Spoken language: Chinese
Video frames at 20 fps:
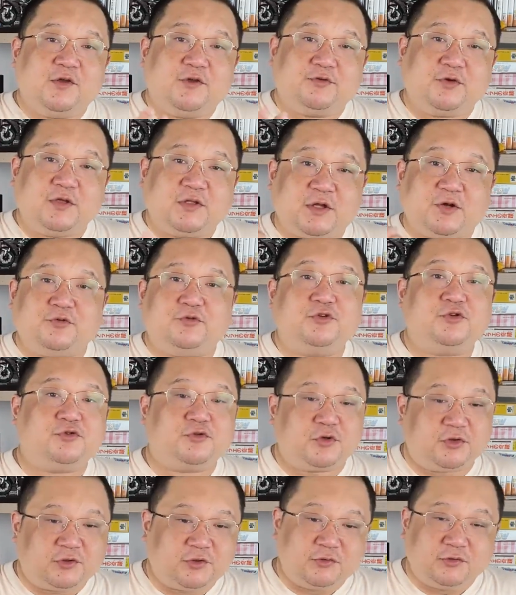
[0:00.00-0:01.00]
所以等于
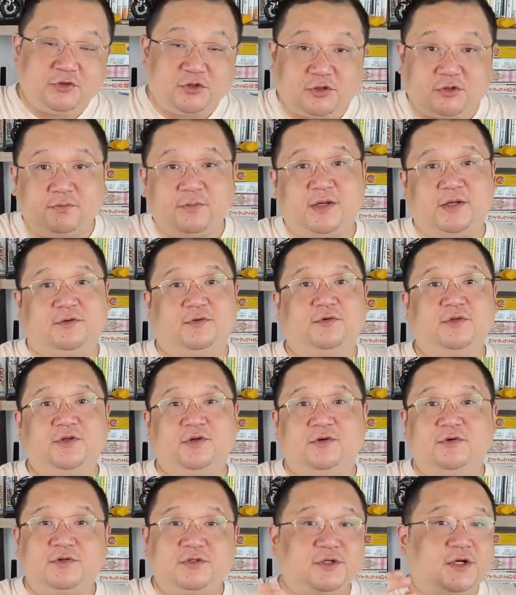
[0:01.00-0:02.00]
说都是美农
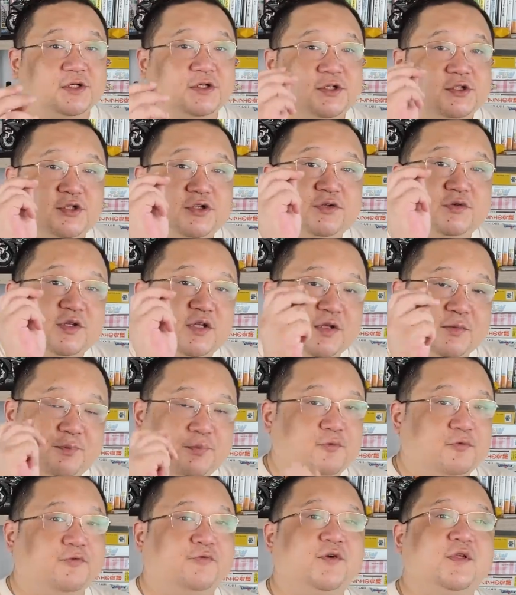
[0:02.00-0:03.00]
牛，可是只有一
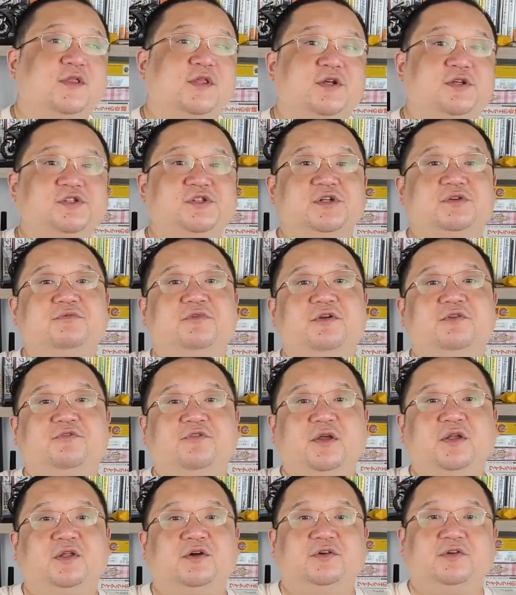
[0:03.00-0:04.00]
部分能成为
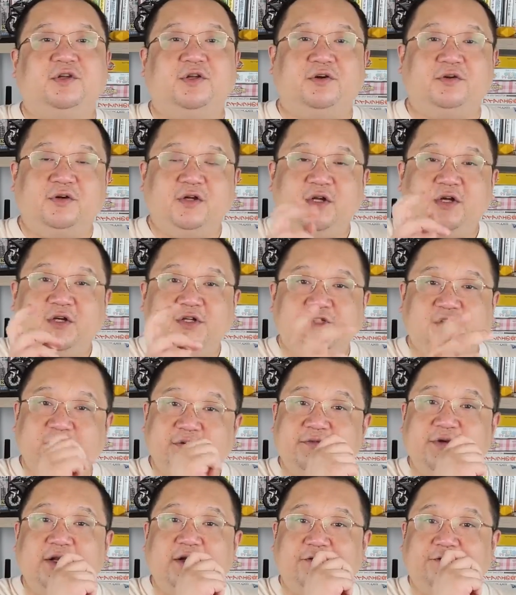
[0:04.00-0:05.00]
非头牛。
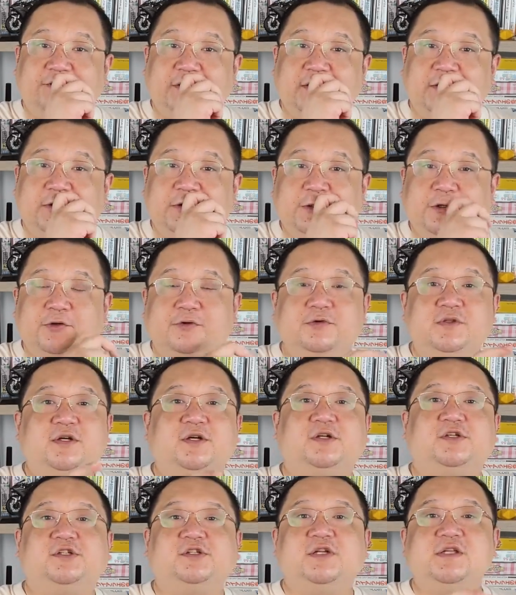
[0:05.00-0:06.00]
成为了非头牛，那
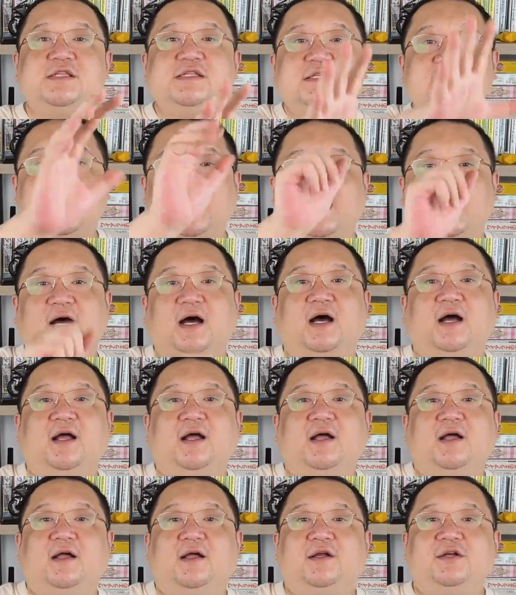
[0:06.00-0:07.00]
个身价啊
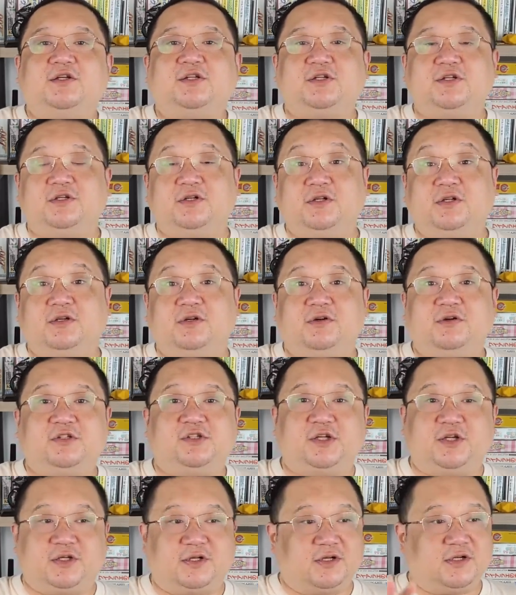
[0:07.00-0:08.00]
是
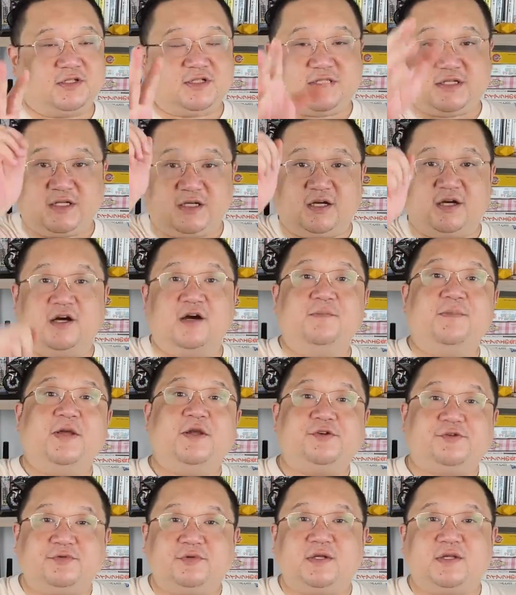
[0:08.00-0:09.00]
这个几何
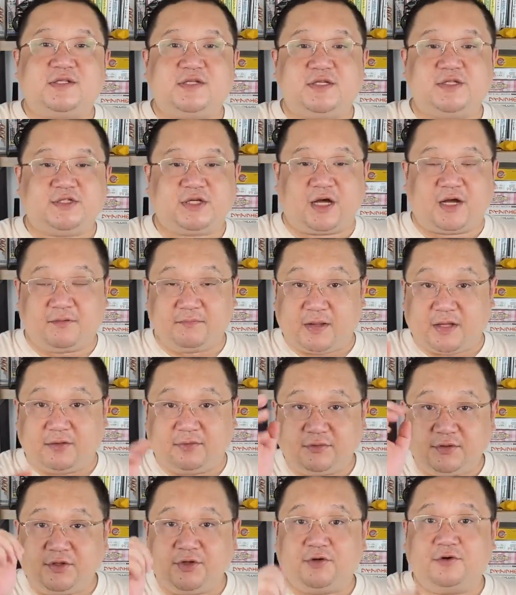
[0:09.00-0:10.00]
倍数的增长。美
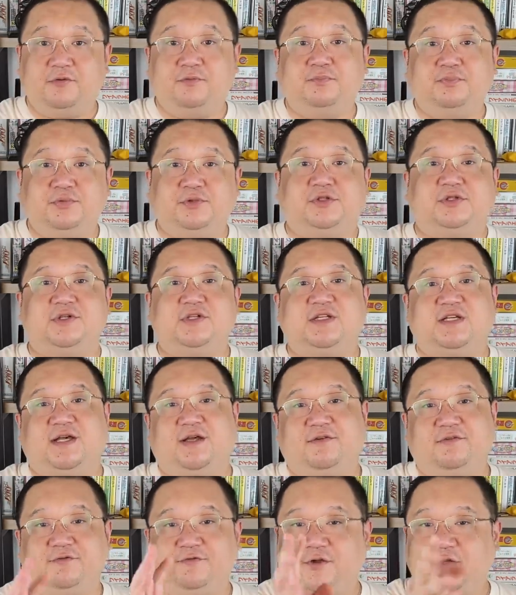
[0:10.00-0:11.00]
农牛不值
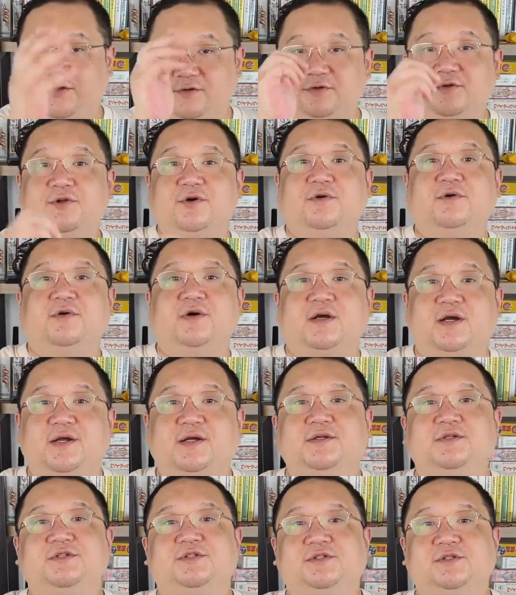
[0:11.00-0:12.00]
钱，非头牛
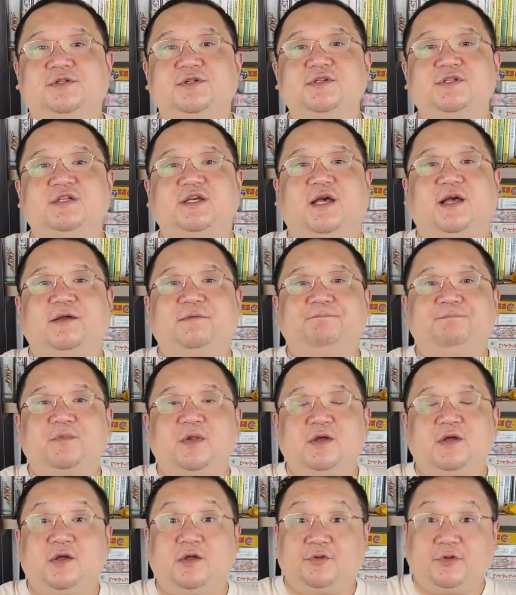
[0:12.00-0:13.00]
很值钱。
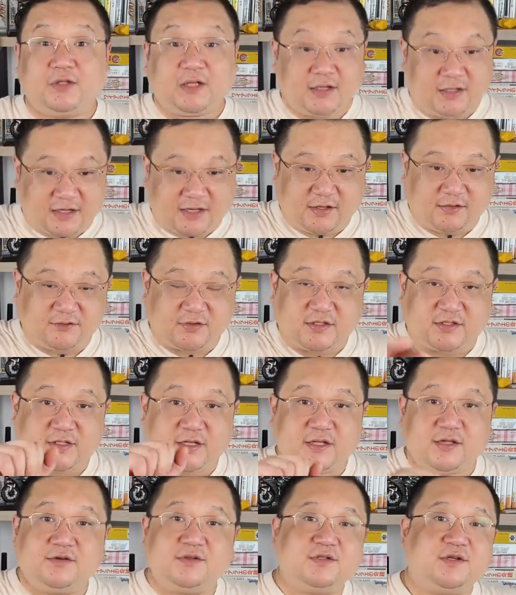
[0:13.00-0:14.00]
所以当然，所以
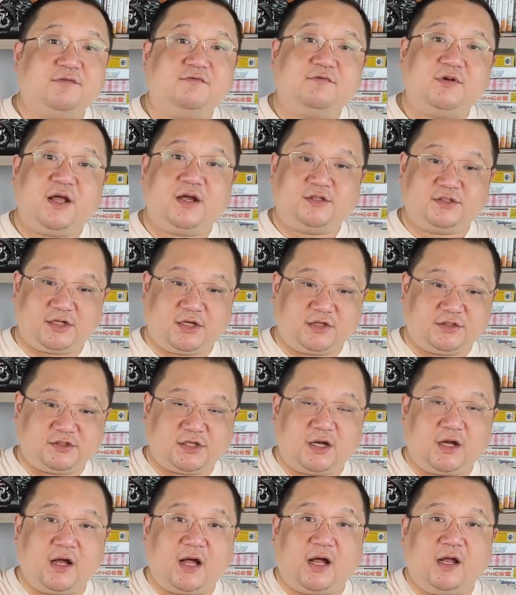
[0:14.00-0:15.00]
现在也有些无良厂
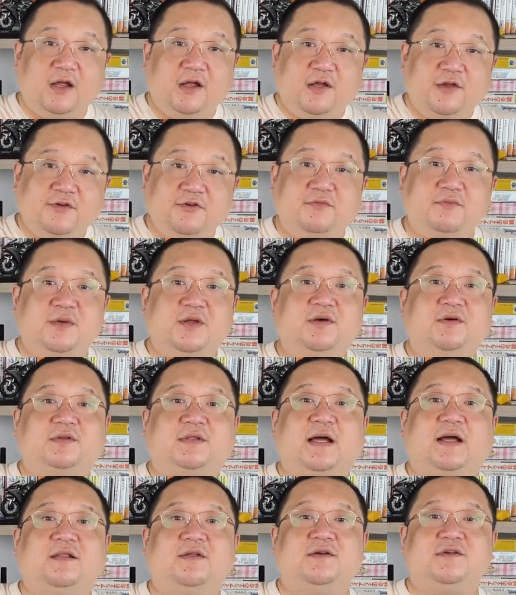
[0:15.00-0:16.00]
商啊，用没有
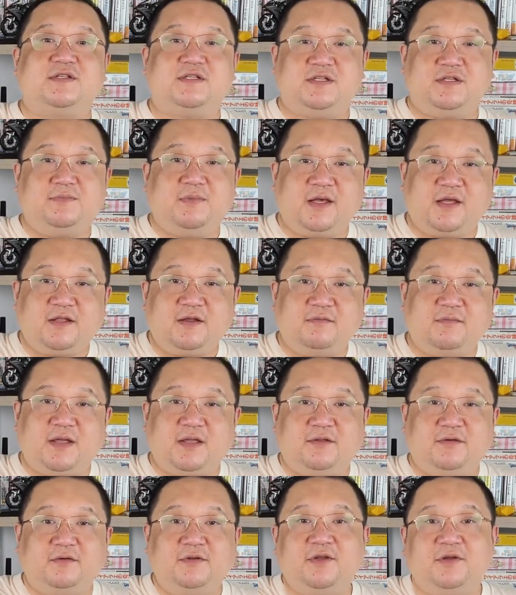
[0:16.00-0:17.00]
达到级别的
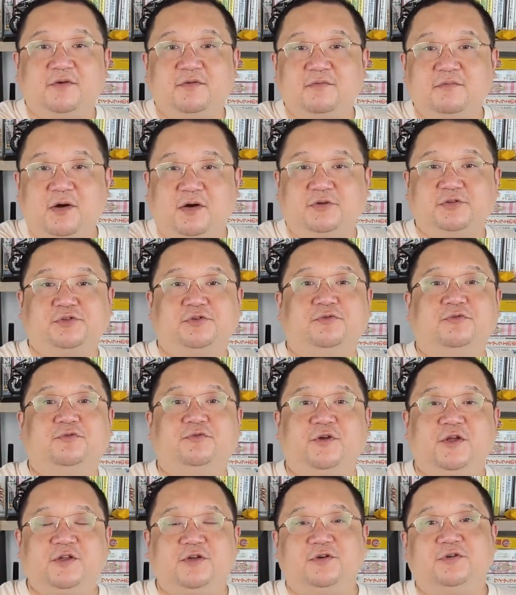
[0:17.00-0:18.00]
美农牛冒充
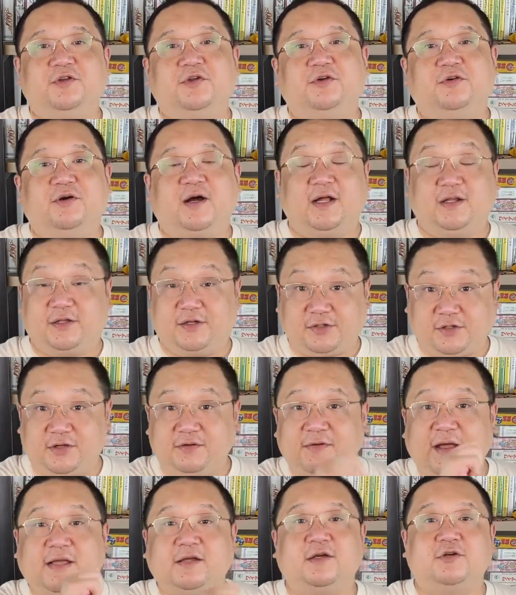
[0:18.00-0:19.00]
非头牛啊，那是
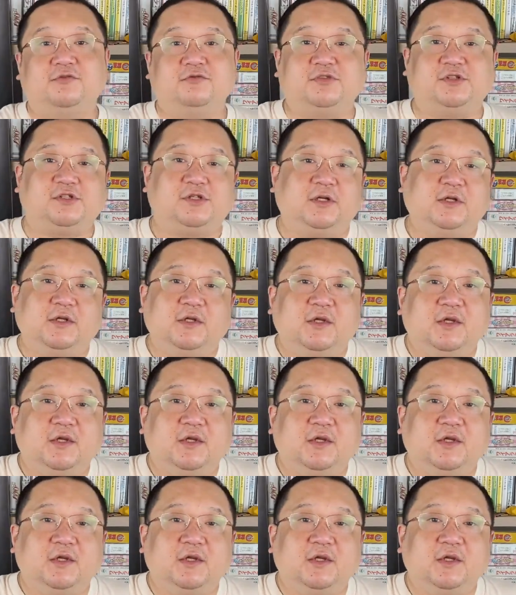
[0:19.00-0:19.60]
另外一个故事。